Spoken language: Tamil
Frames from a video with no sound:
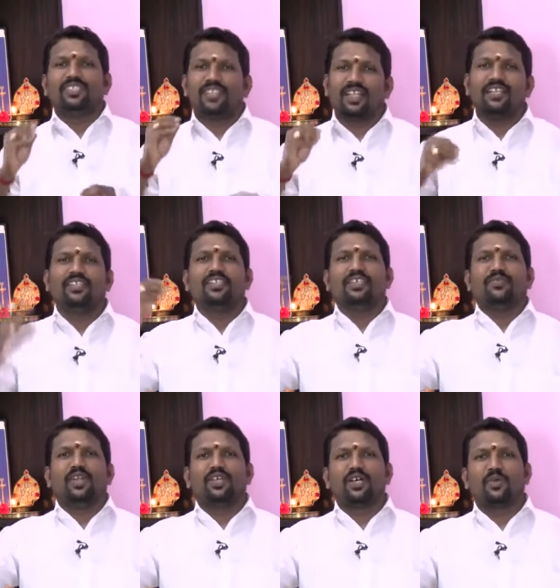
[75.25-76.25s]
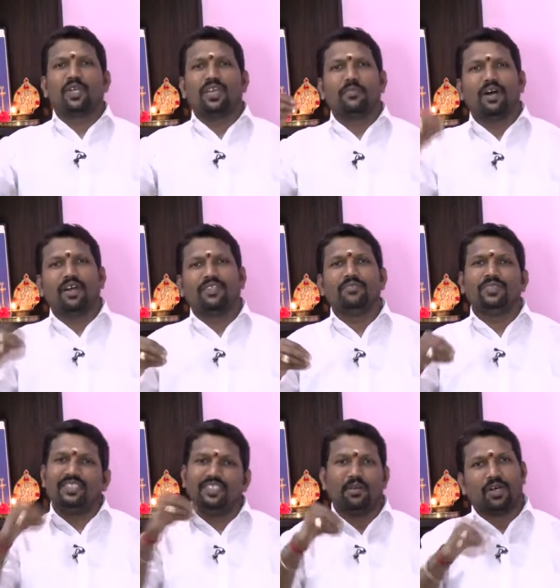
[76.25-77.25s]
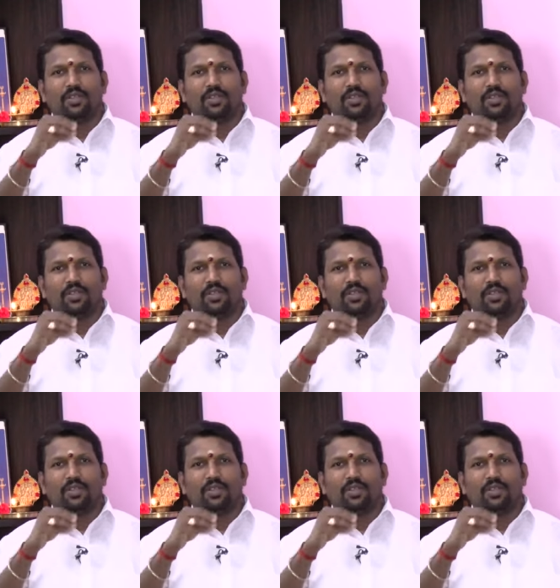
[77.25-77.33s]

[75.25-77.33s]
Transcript: சிறந்து விளங்கக்கூடிய மாதம் இந்த